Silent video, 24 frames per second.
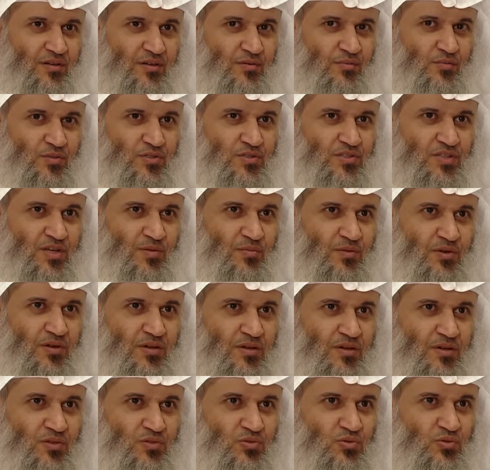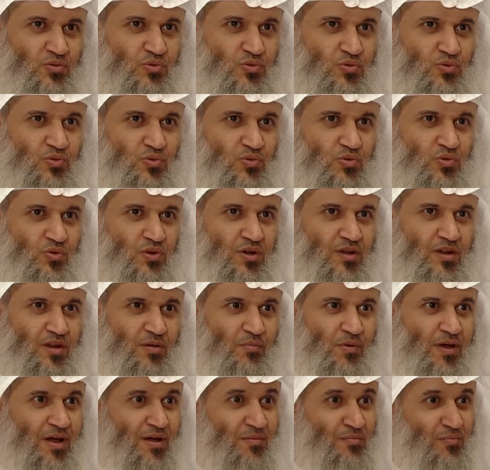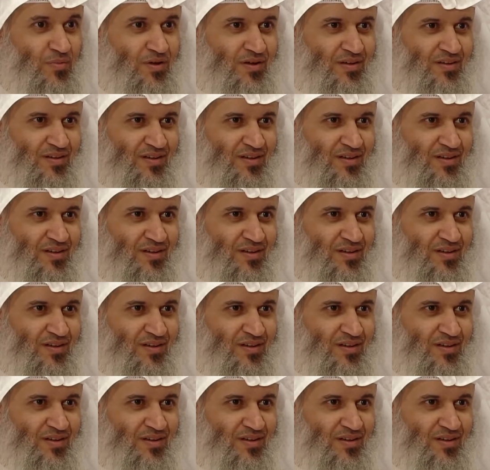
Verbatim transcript: مجتمع يسوده المحبة